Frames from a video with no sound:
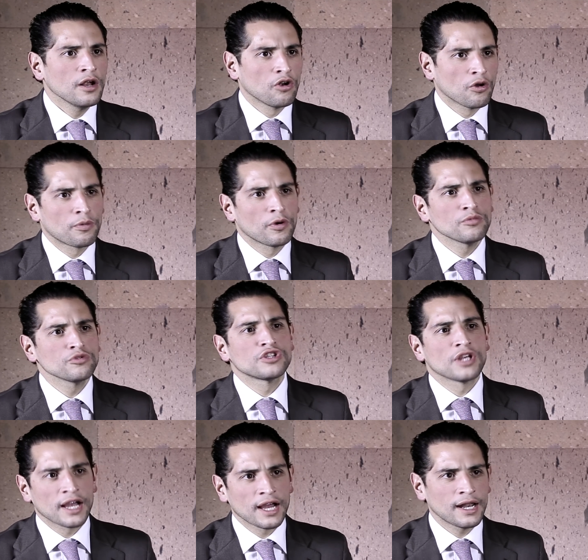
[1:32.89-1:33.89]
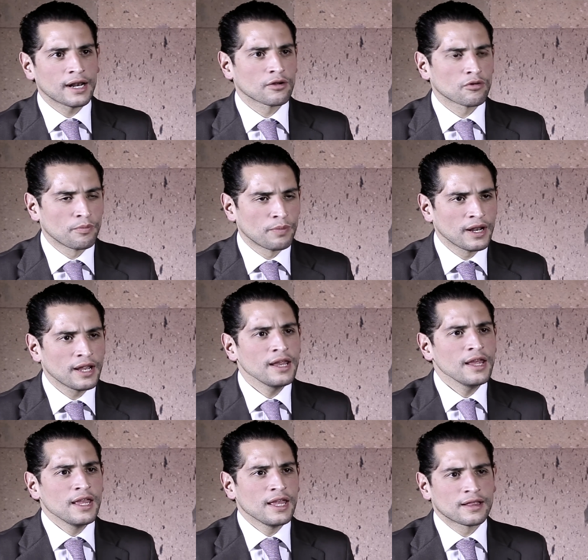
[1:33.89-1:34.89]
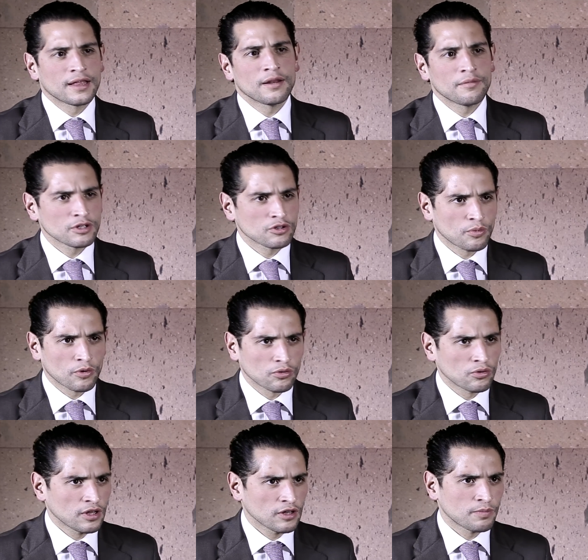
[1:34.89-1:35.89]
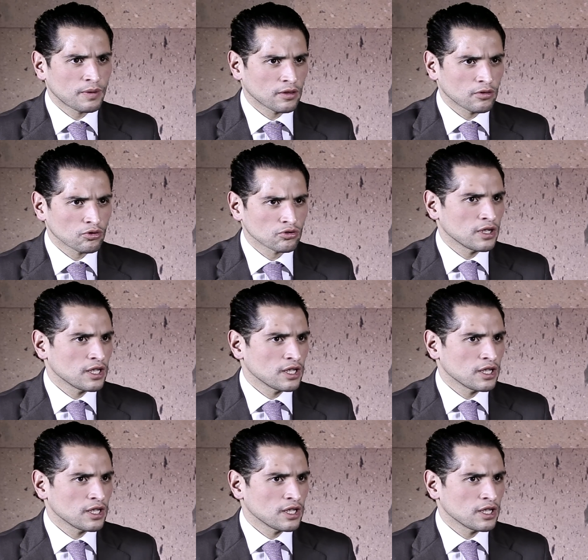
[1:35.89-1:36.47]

lo podemos llegar a recuperar y tener más oportunidades para todos.